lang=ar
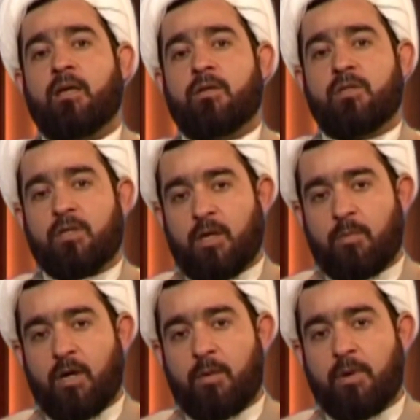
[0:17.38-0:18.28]

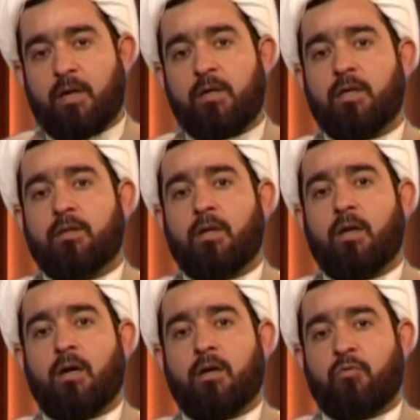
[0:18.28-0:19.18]
سيما بقية
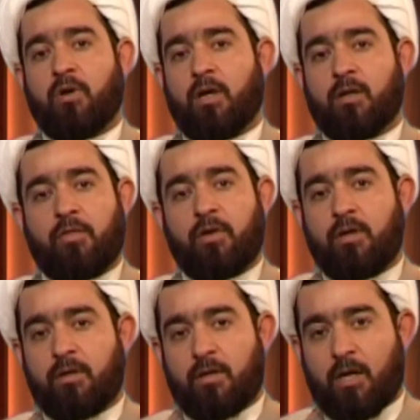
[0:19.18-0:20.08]
الله في الأراضين